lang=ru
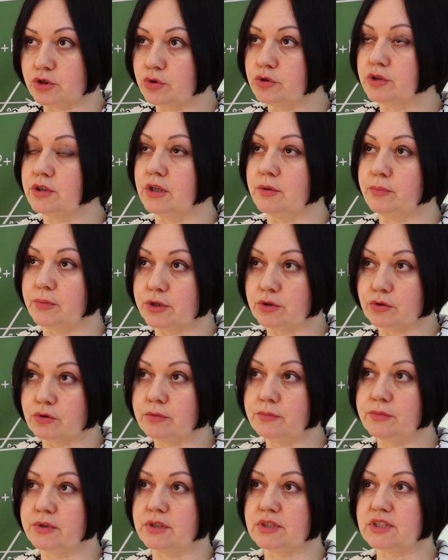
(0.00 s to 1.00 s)
четко и
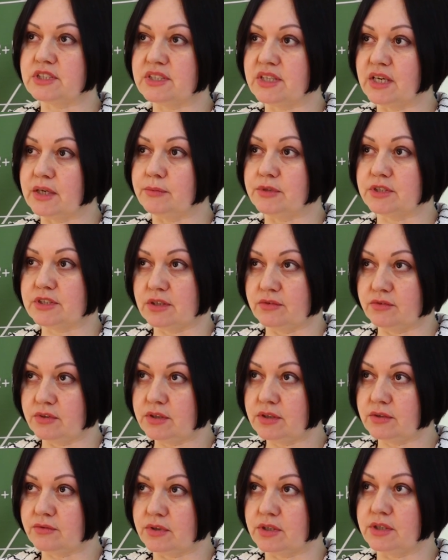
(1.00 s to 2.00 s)
подробно с нами
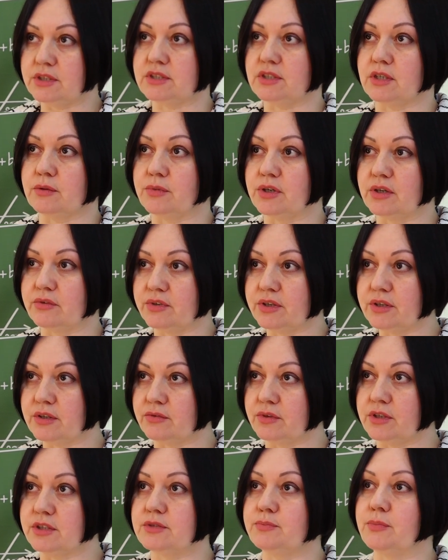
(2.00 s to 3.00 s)
советовались и
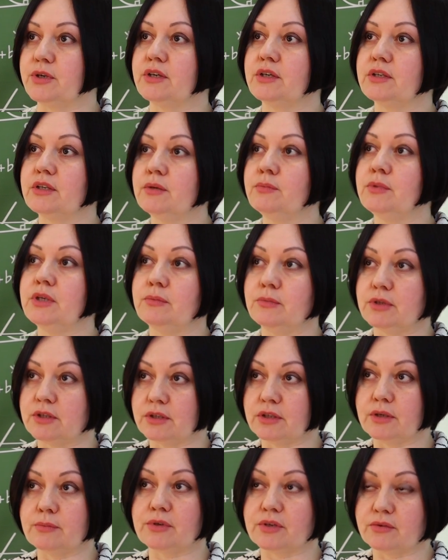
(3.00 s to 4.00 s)
обговаривались, по каким
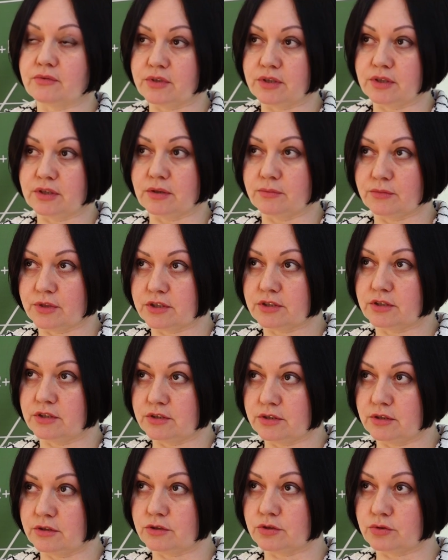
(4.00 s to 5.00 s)
именно направлениям нас
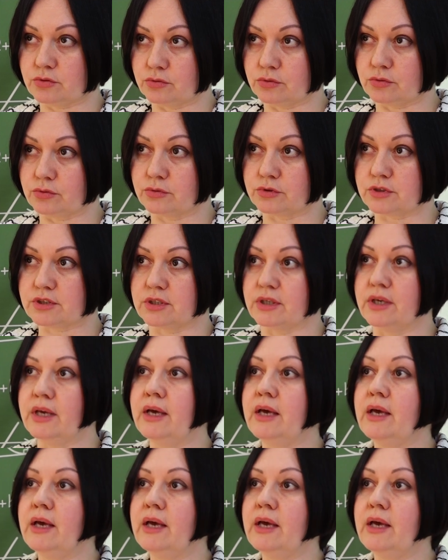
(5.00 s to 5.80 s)
интересуют курсы,